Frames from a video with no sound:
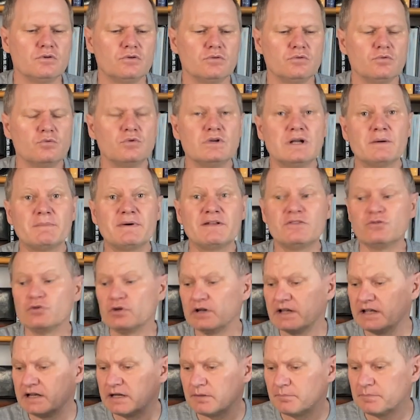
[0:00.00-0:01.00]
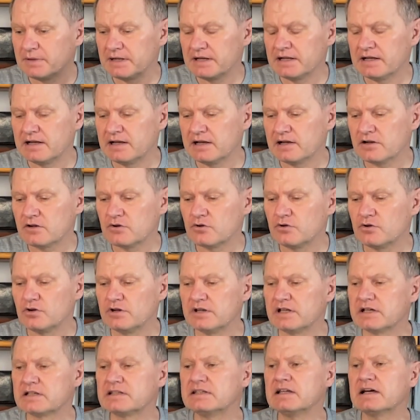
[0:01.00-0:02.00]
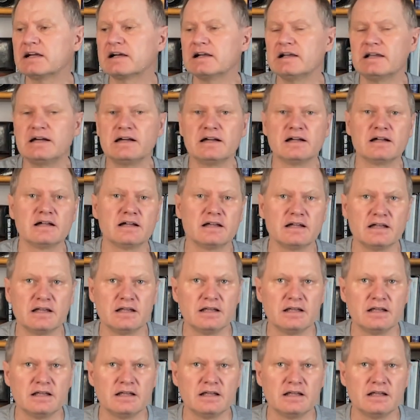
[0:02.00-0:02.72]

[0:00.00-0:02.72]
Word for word: una bandolera para conectarla